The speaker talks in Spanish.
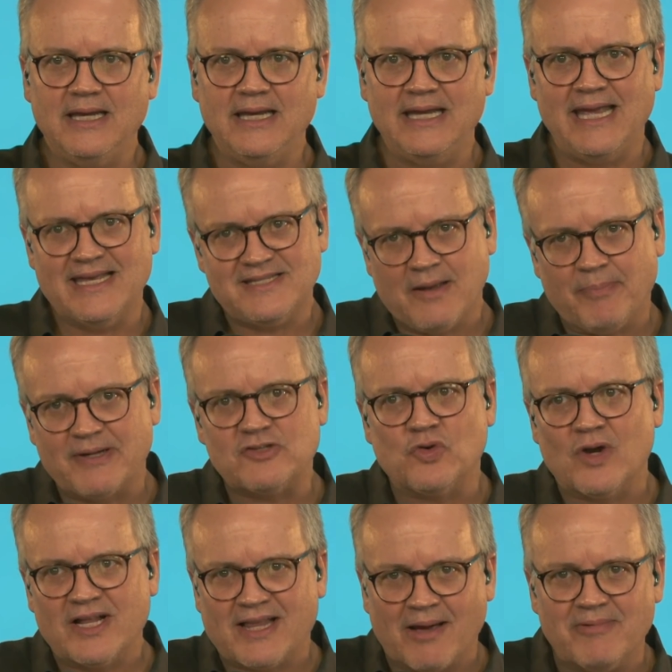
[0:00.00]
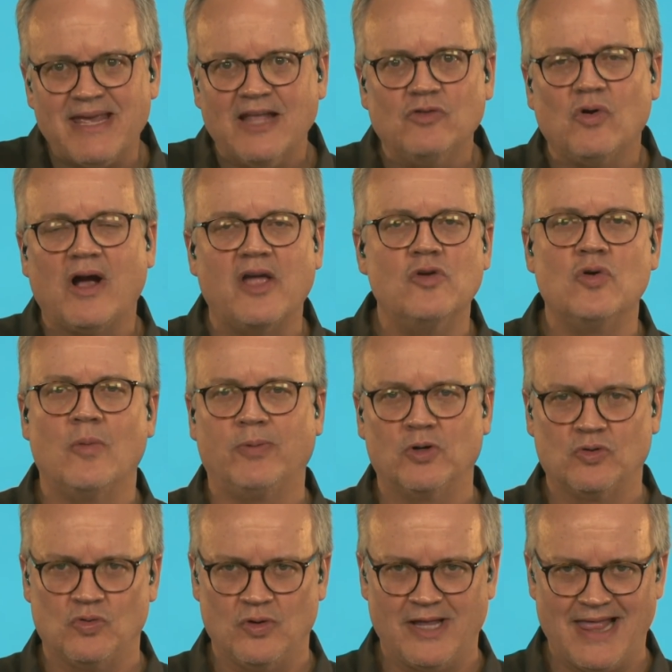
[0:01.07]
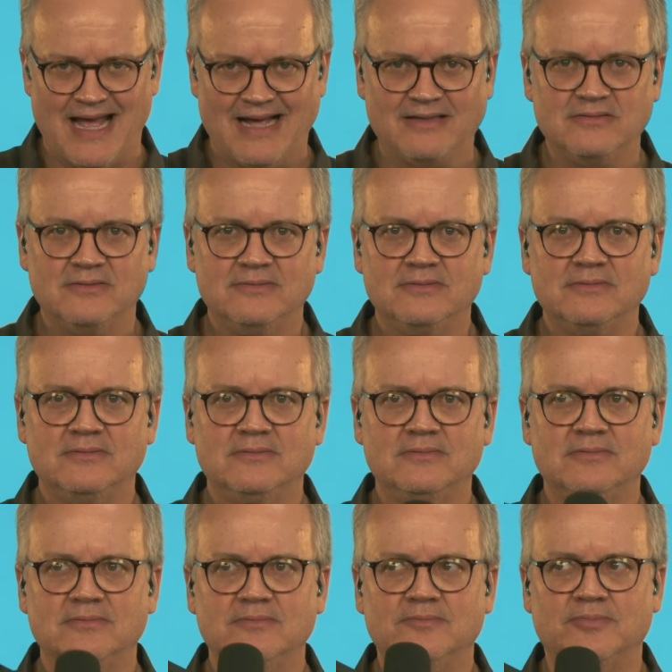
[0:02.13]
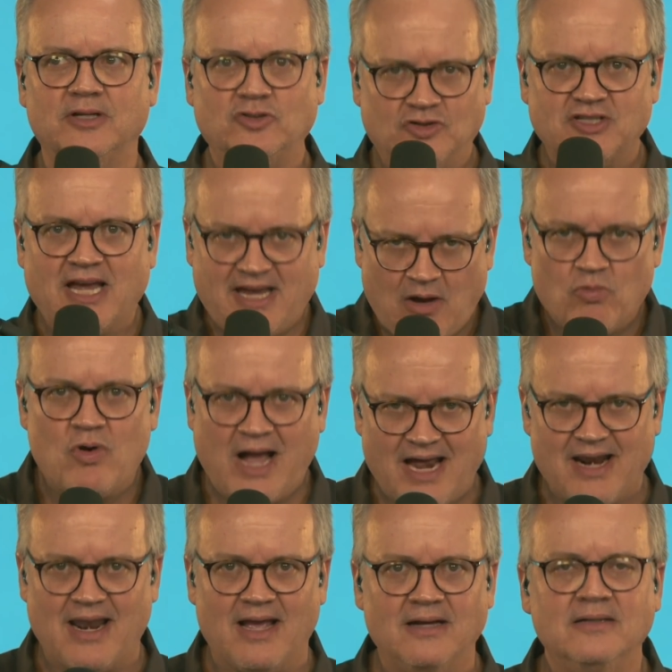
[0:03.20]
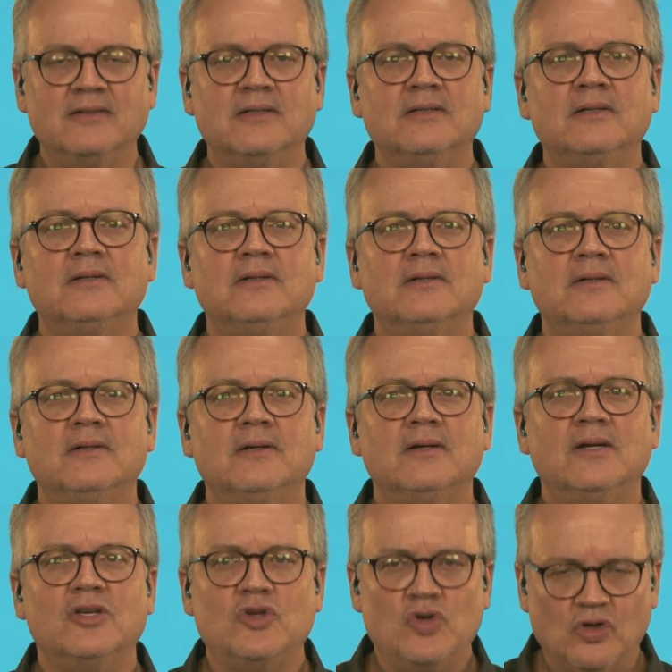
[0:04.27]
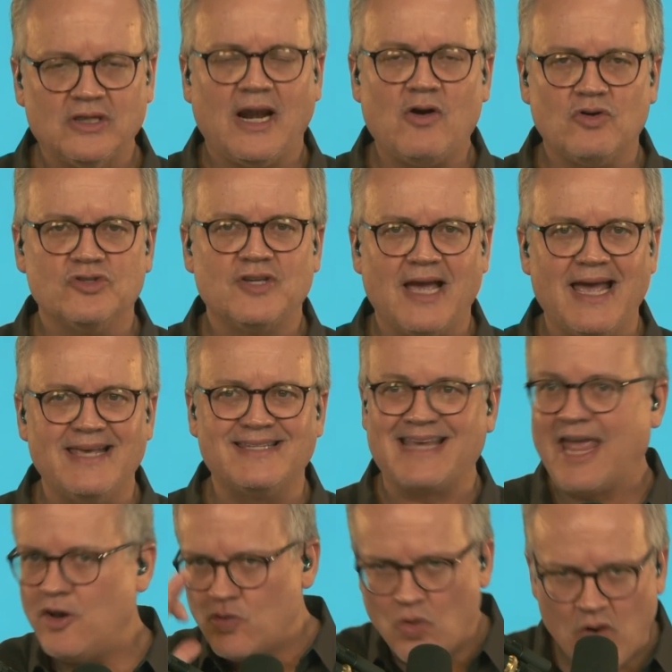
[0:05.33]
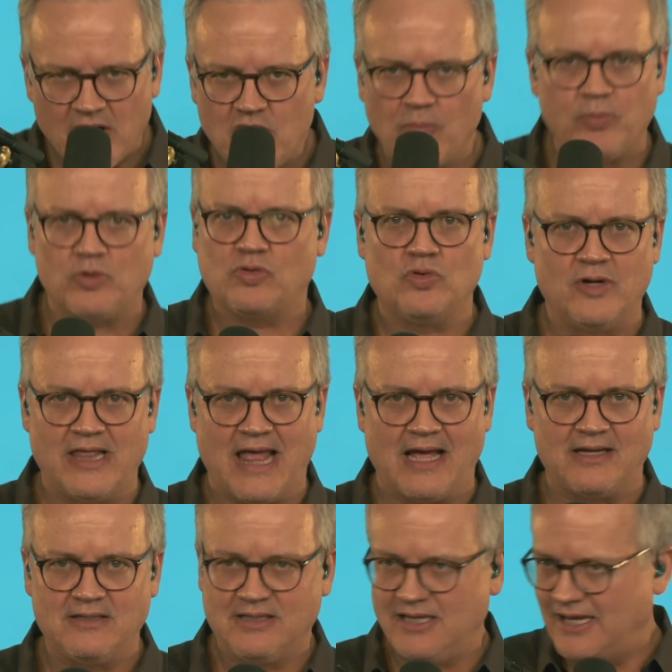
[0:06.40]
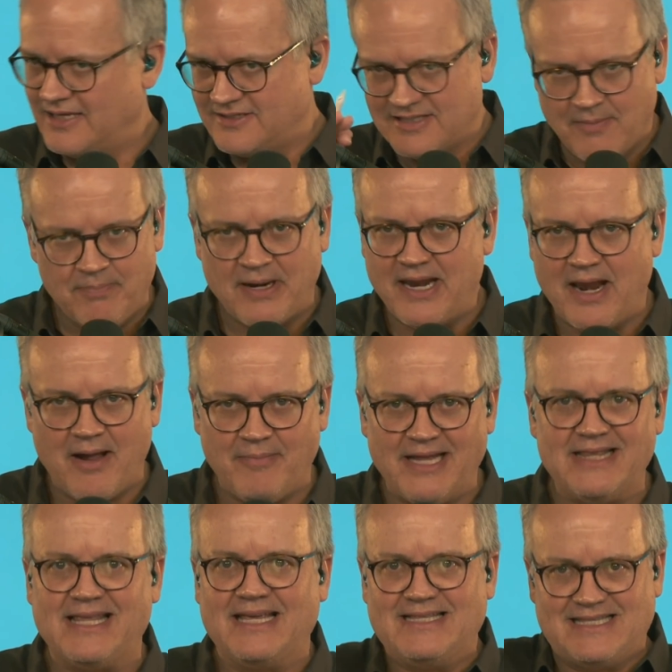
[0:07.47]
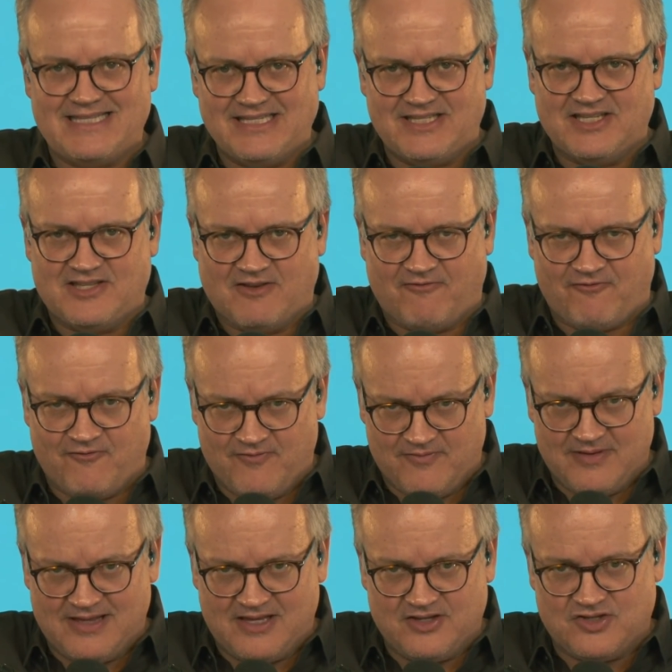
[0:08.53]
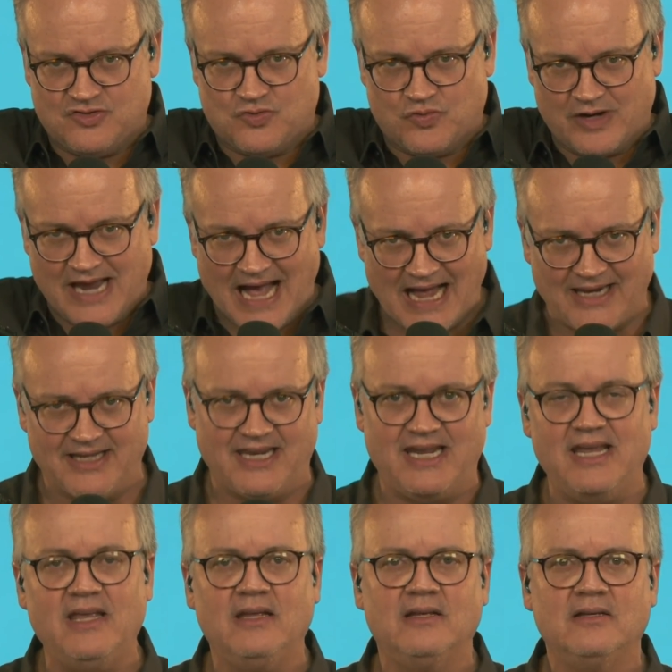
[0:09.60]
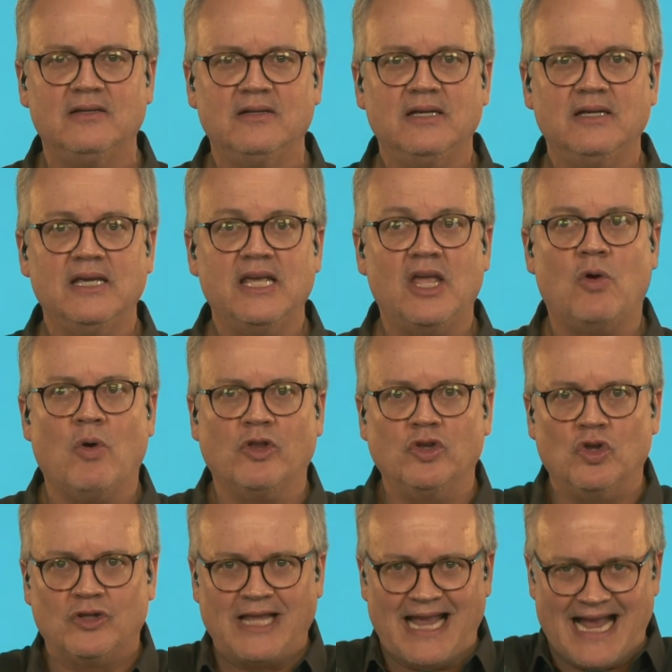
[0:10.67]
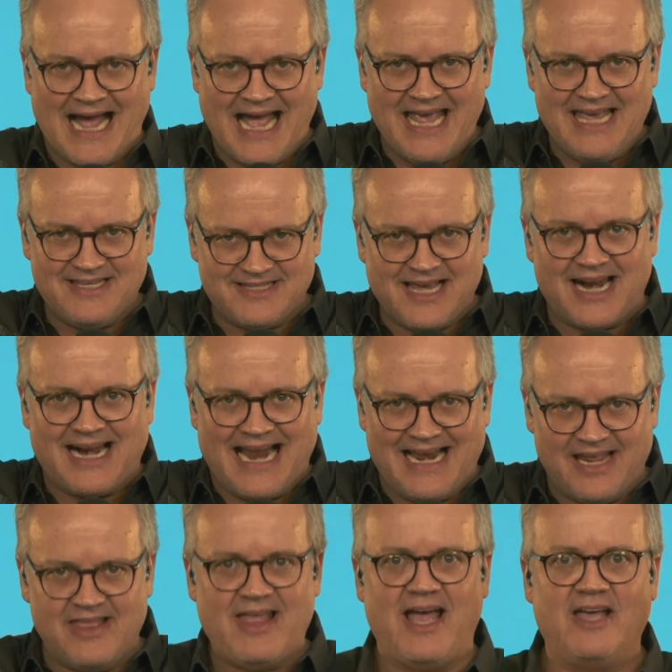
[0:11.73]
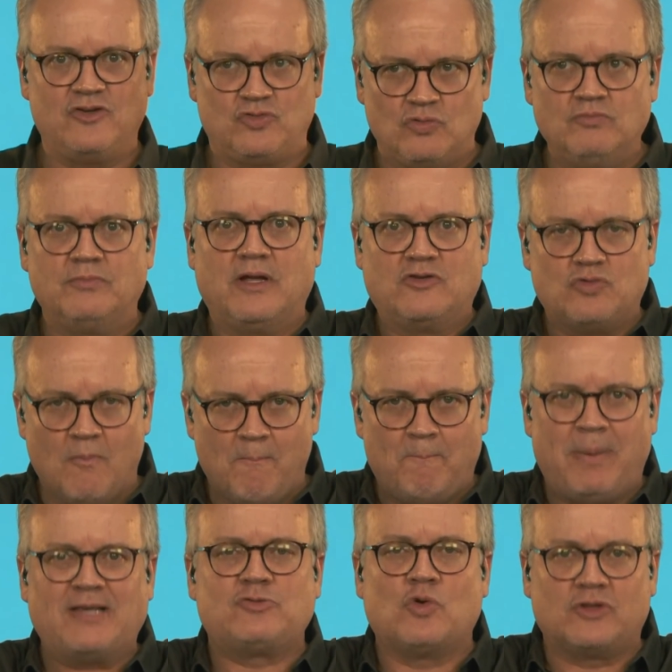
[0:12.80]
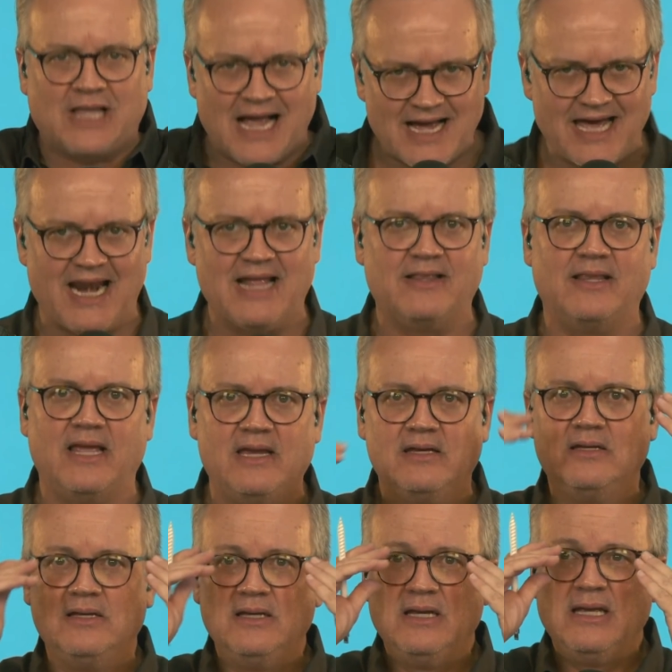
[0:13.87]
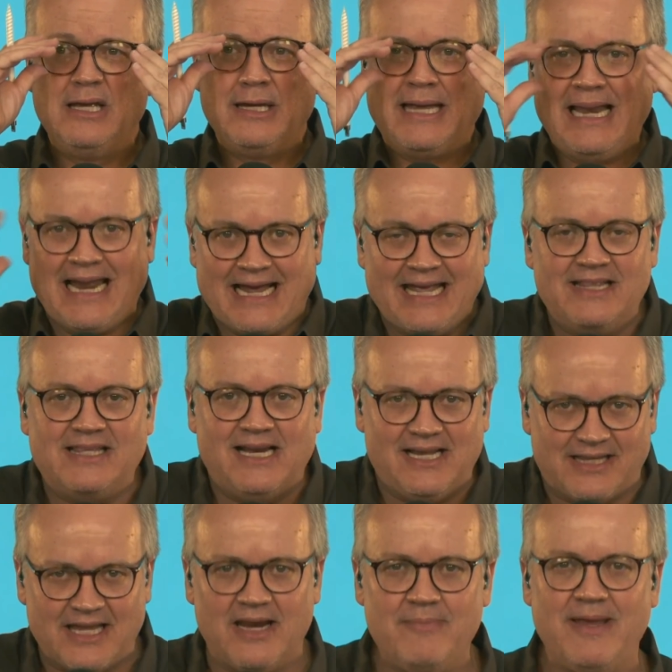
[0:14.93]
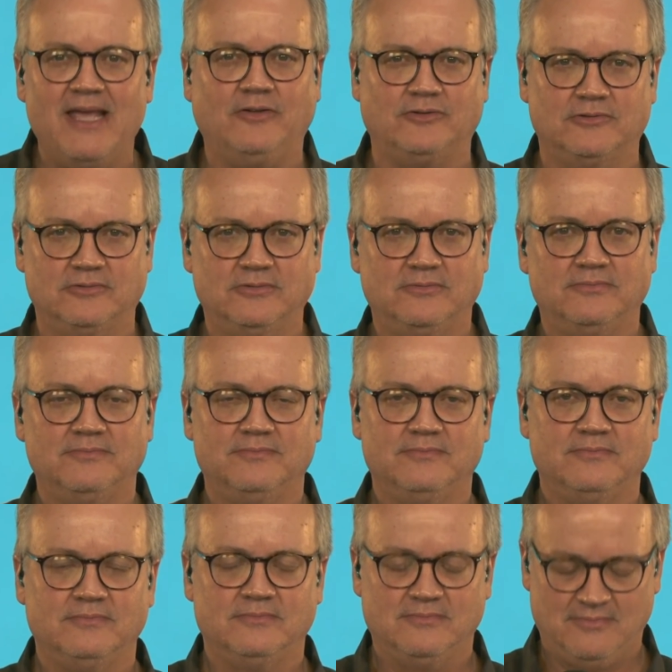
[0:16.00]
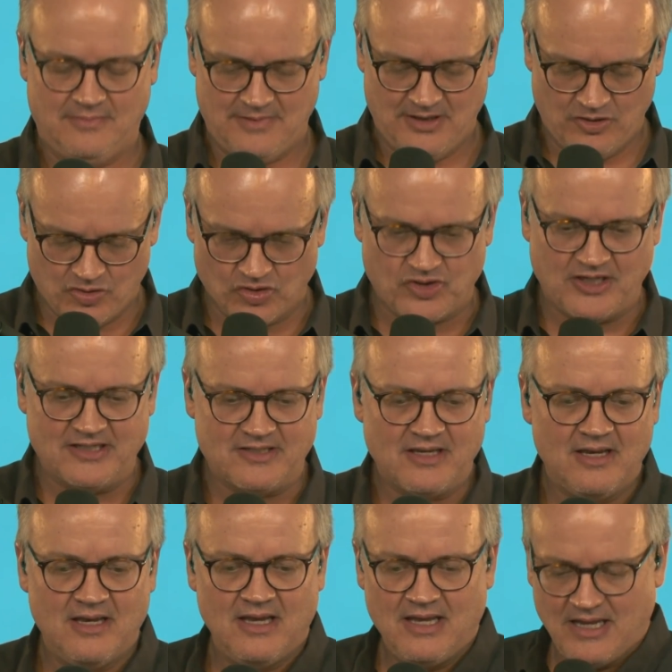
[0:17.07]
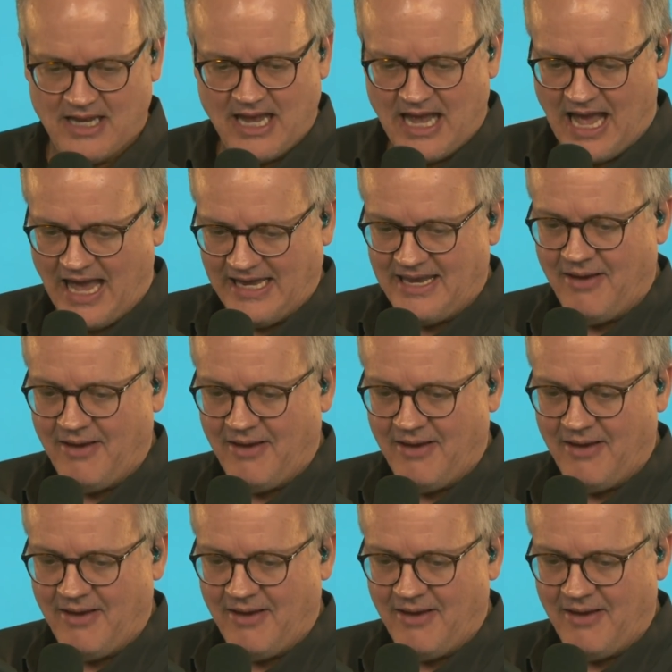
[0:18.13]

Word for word: y esa persona está viendo que hay una oportunidad. Pues entonces hay que buscarla. Y otra cosa es que no hay oportunidad. simplemente, this is the This is reality. Y cuando te cae esa realidad es un, es un peso tan grande que la gente le tiene miedo. Entonces, hay